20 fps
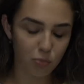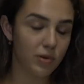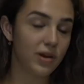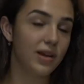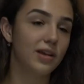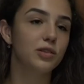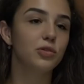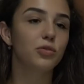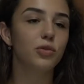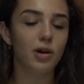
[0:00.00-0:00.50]

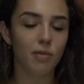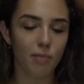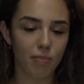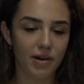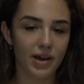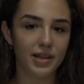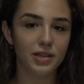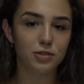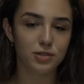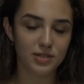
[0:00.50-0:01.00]
проектную
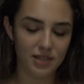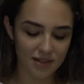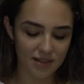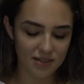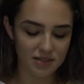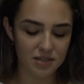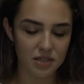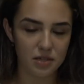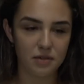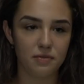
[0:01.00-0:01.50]
компанию за этот
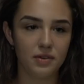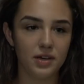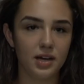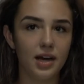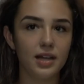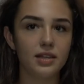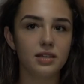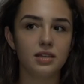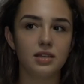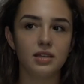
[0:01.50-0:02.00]

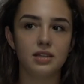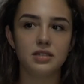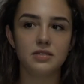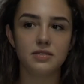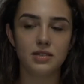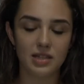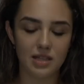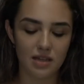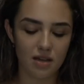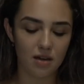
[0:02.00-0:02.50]
сертификат. И
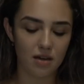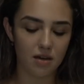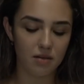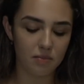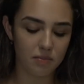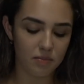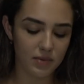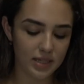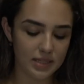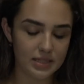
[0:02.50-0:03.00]
действительно,
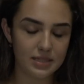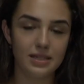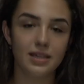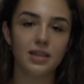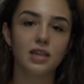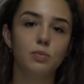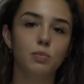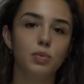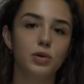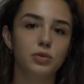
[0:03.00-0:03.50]
эти
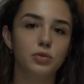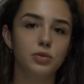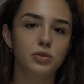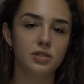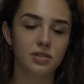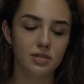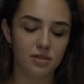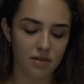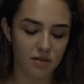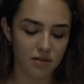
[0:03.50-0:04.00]
деньги пойдут
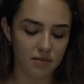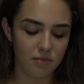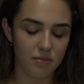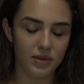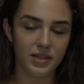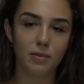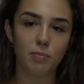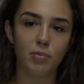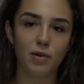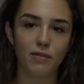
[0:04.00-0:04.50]
э, по
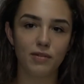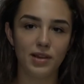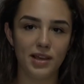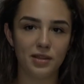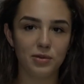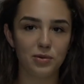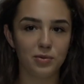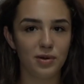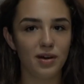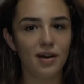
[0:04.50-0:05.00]

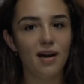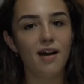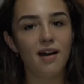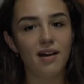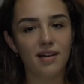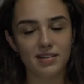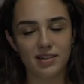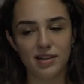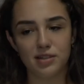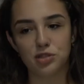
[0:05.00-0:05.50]
направлению
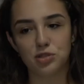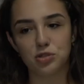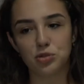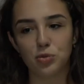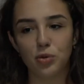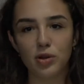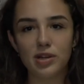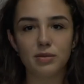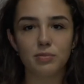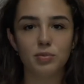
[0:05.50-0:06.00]
к нашей
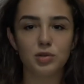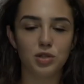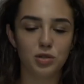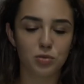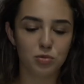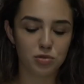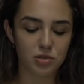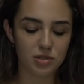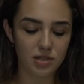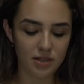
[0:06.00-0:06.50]
школе, потому
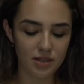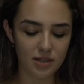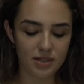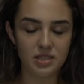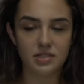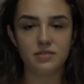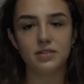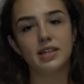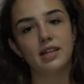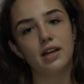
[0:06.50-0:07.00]
что это
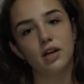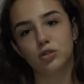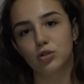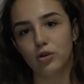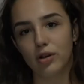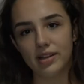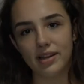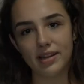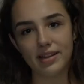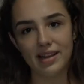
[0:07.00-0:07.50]
действительно
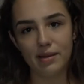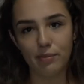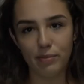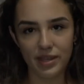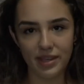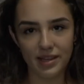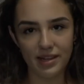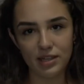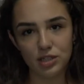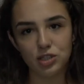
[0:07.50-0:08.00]
актуально для меня,
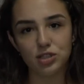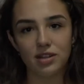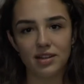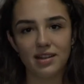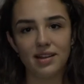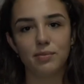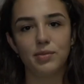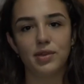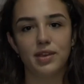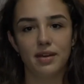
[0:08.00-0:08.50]
лично для
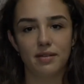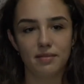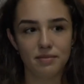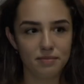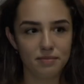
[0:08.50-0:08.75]
меня.